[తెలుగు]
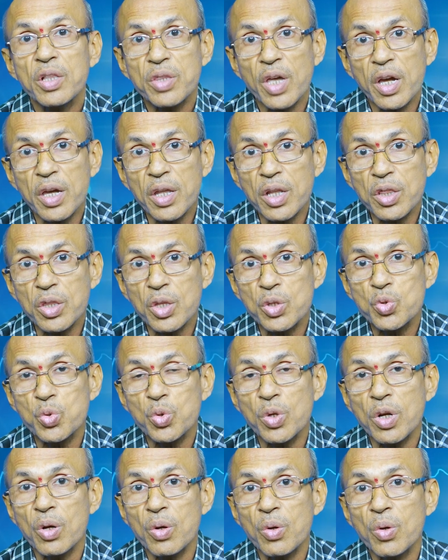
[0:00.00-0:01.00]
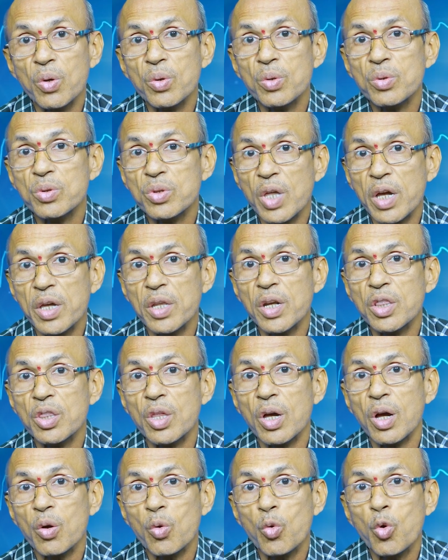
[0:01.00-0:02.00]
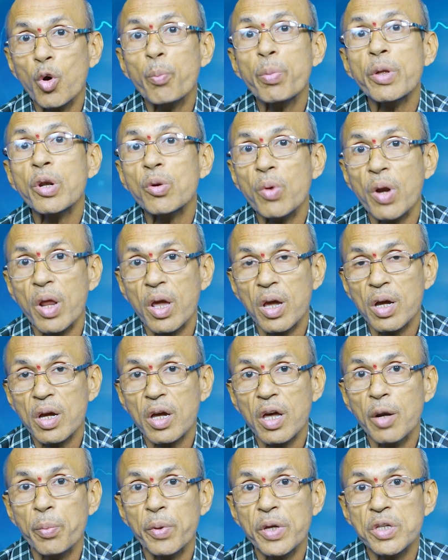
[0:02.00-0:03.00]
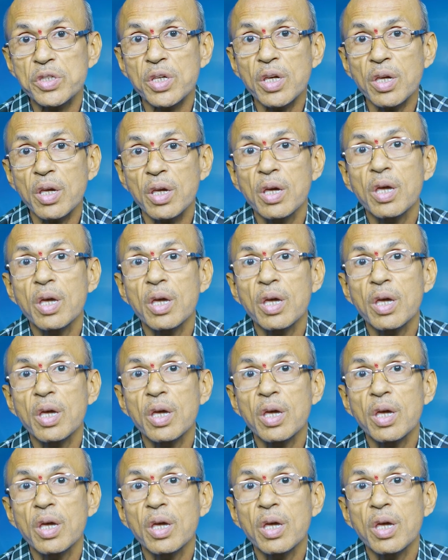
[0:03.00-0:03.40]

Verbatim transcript: తగినంత చూర్ణంలో తగినంత కొబ్బరి నూనె కలిపేసి